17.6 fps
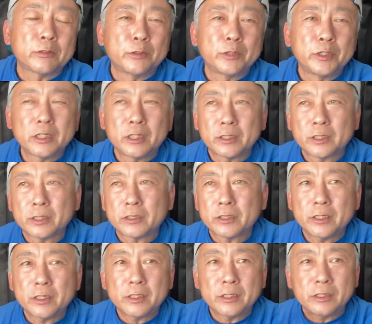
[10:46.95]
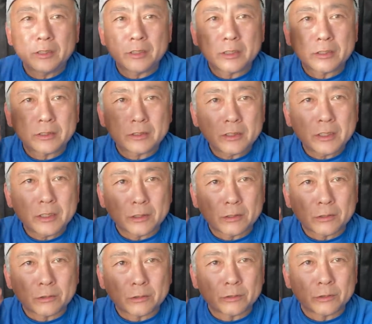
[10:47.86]
追いかけたいんだった
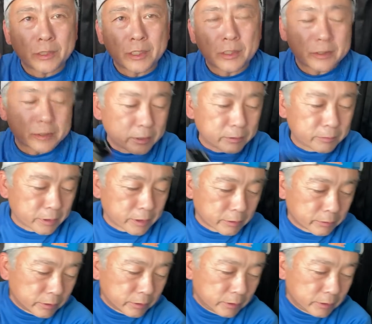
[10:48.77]
ら、この XR リケノ